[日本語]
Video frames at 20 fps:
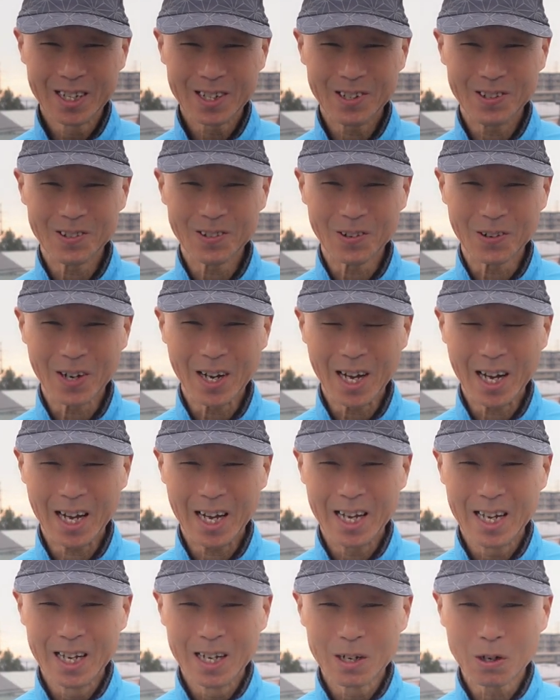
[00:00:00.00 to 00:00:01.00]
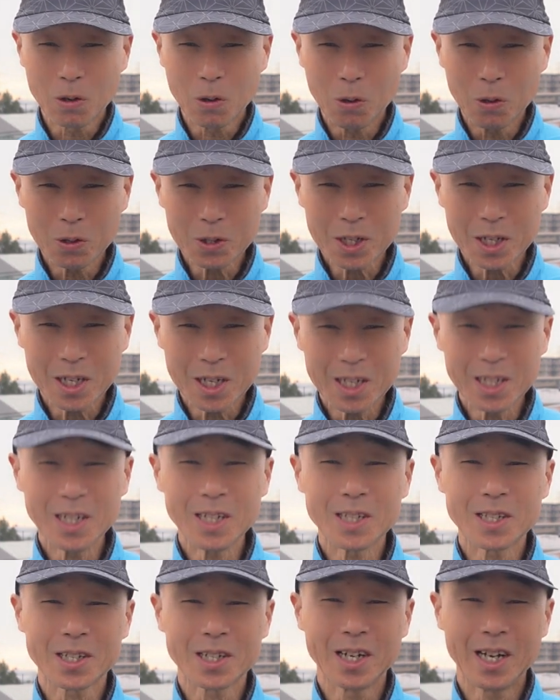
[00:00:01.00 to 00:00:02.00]
いうのが公式
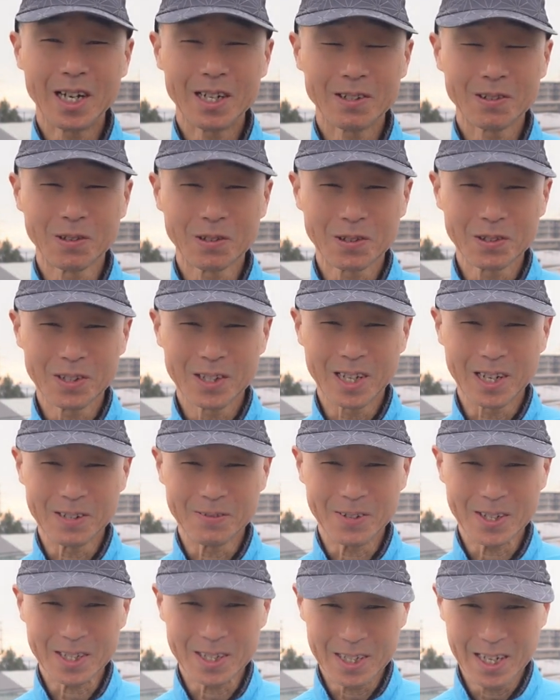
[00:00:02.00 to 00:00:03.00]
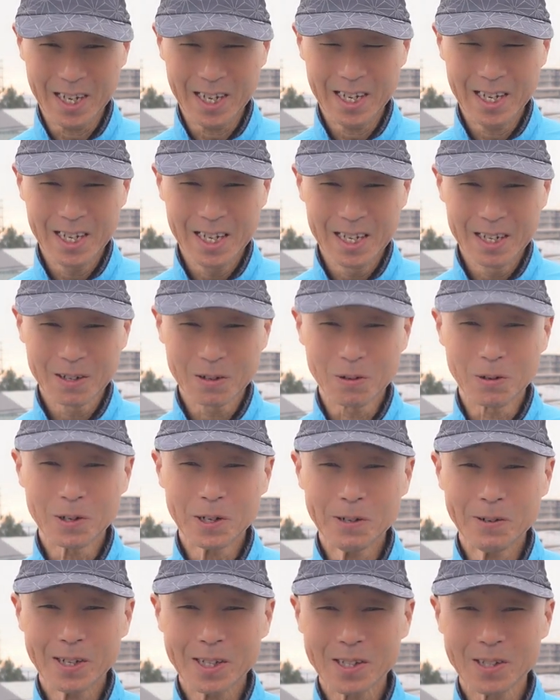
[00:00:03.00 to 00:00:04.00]
に使えることになりますねこ
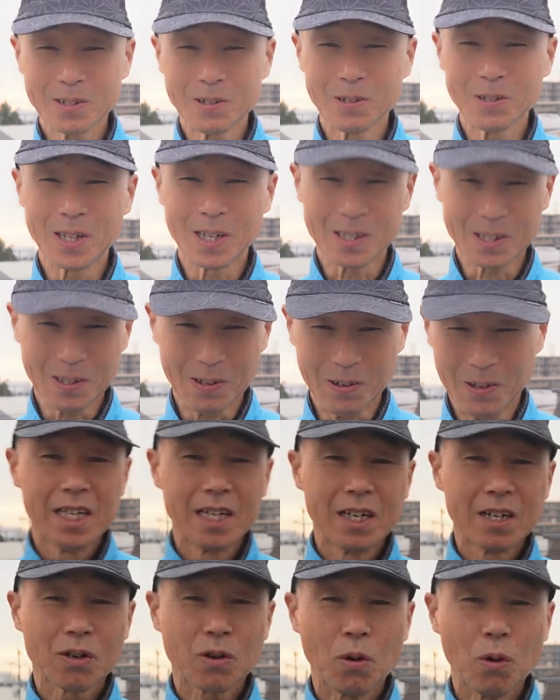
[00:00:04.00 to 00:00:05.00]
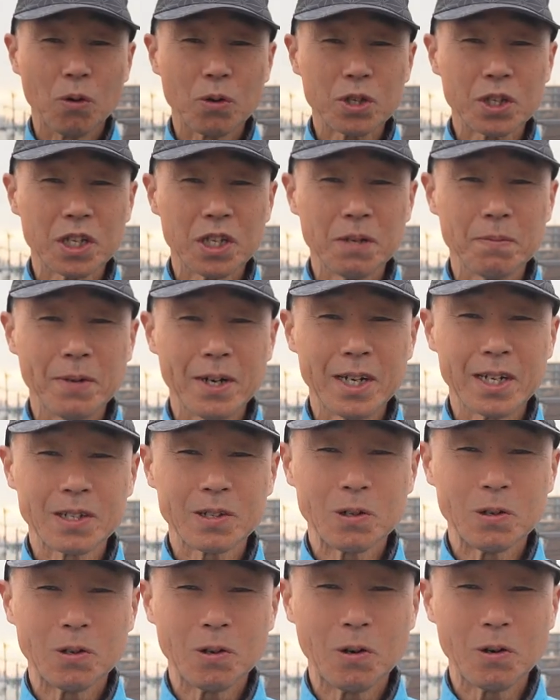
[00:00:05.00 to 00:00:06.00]
れはすごいですよ公式
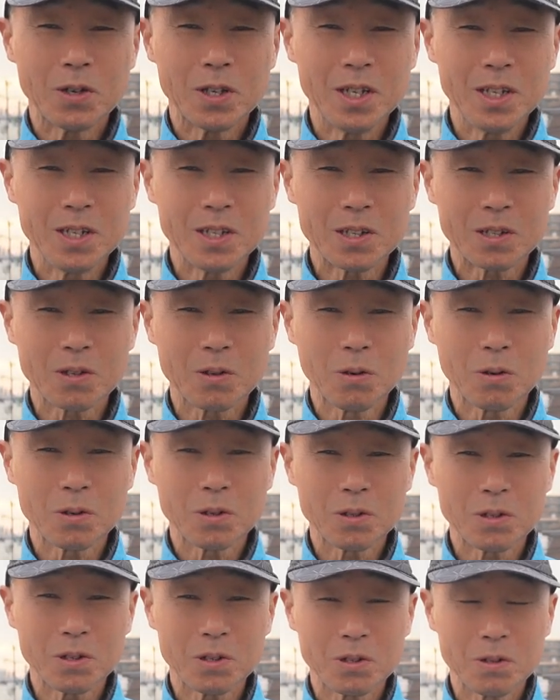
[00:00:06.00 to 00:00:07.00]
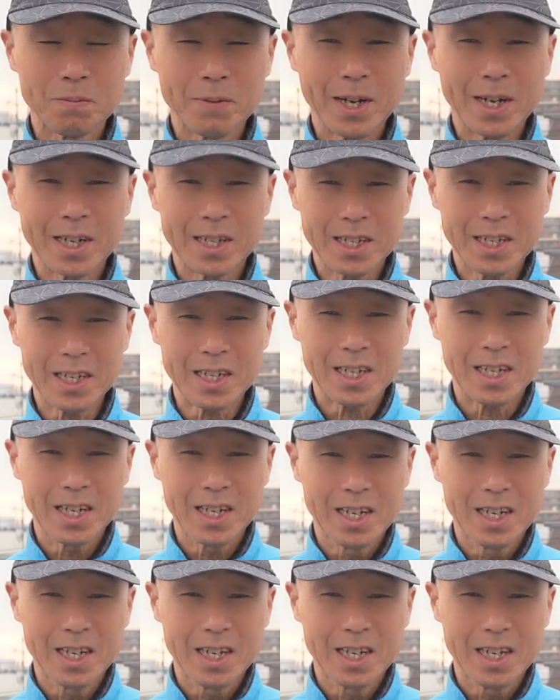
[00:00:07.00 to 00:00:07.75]
バージョンをインストールする前に